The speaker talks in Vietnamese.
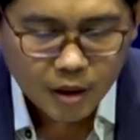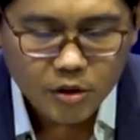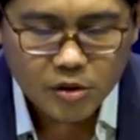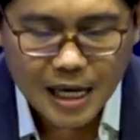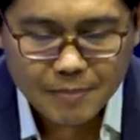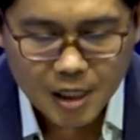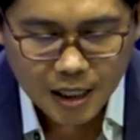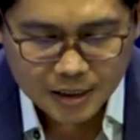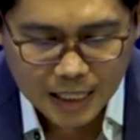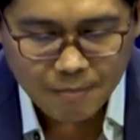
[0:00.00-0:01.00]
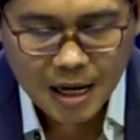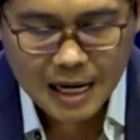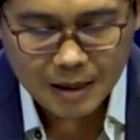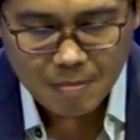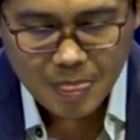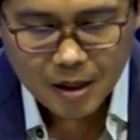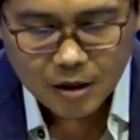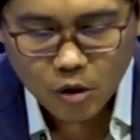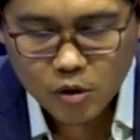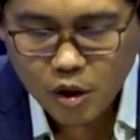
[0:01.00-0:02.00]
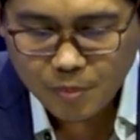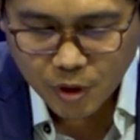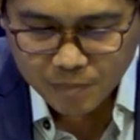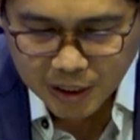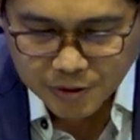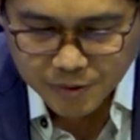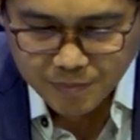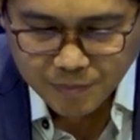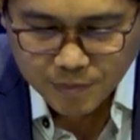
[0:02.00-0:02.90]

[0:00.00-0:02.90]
Joseph lại thả bát con vô prom từ.